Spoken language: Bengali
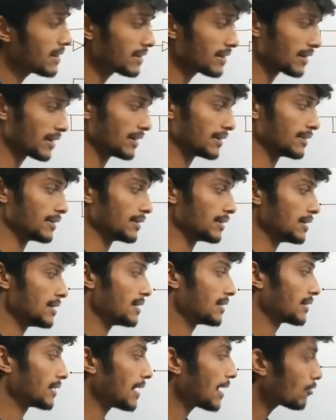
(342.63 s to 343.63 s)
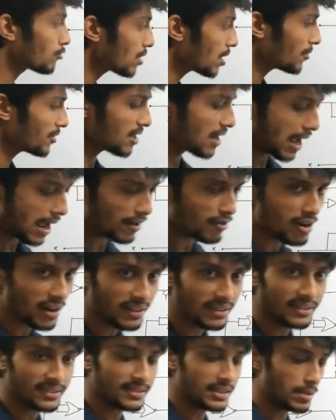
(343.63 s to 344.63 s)
গেটের ক্ষেত্রে তাহলে এখন আমাদের আরও
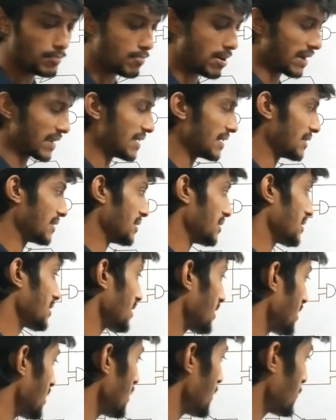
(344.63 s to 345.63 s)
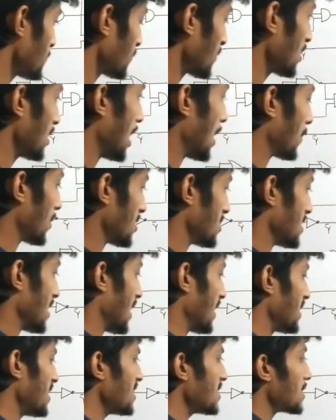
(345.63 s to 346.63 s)
একটা স্টেপ বাকি আছে যেটা কি আমরা
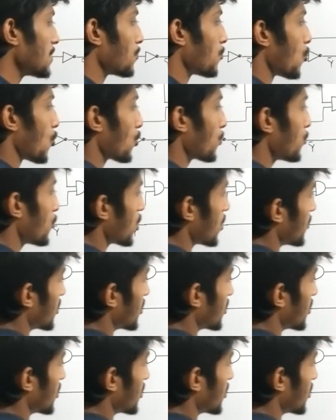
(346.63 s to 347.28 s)
জানি যে পরপর